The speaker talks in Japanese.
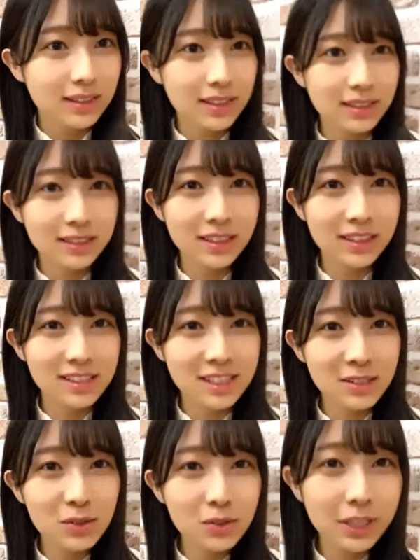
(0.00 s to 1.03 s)
何なんか
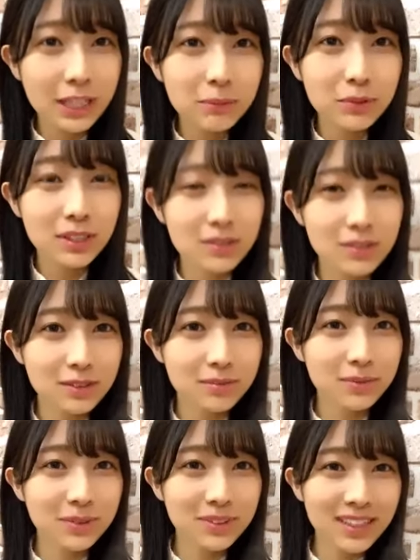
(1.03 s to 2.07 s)
人狼ゲームとかする
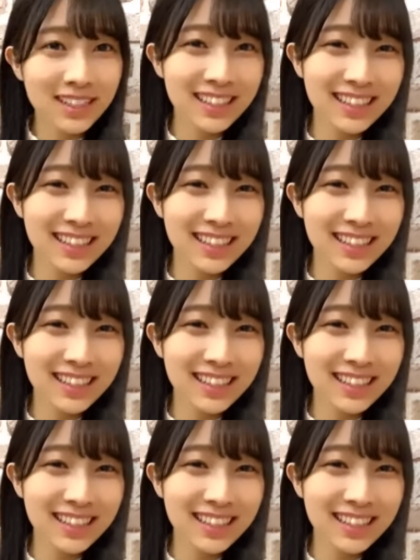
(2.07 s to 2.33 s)
もう